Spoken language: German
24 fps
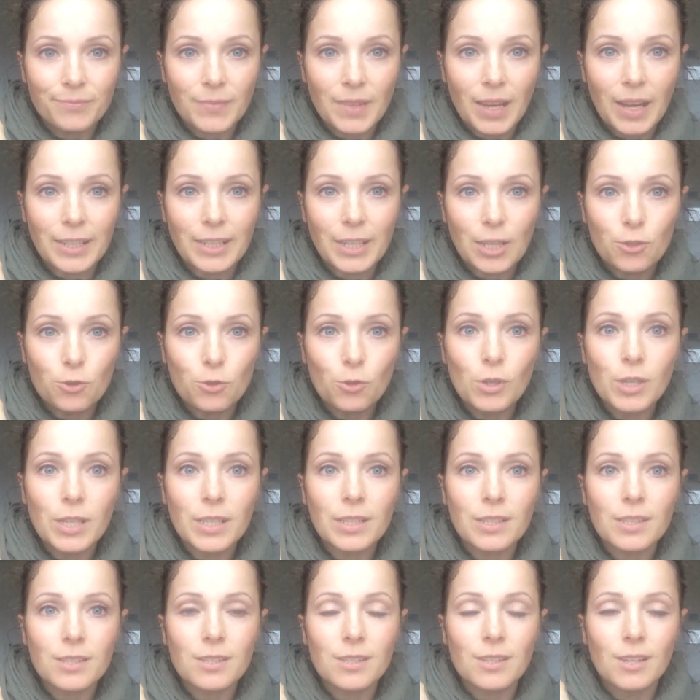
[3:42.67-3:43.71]
Ein
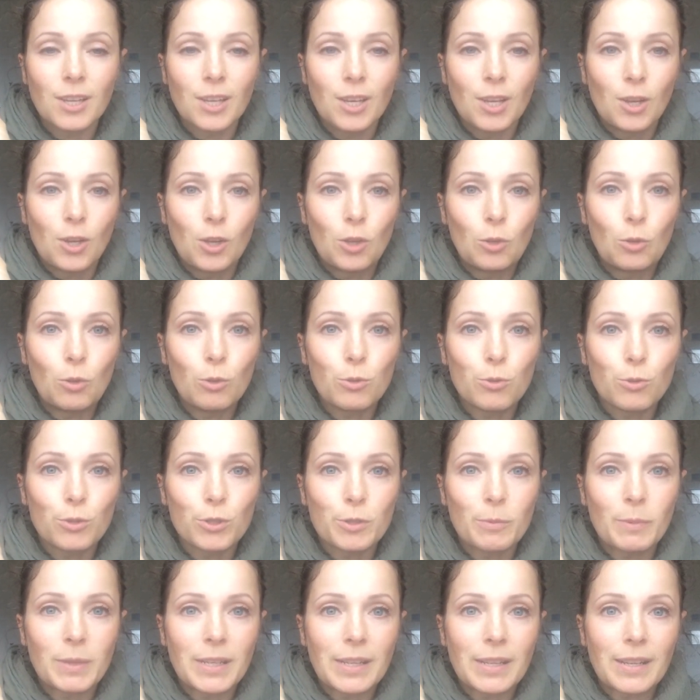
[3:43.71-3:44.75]
natürliches
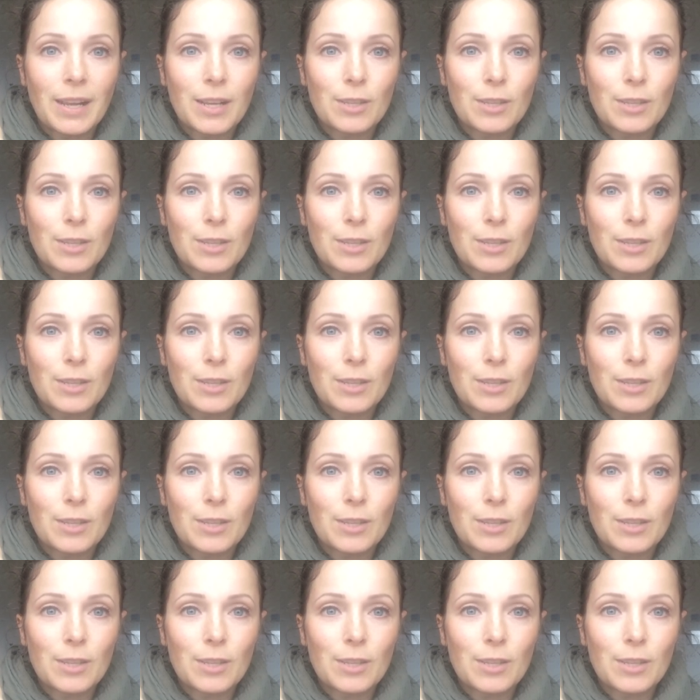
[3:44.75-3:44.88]
Lösungsmittel.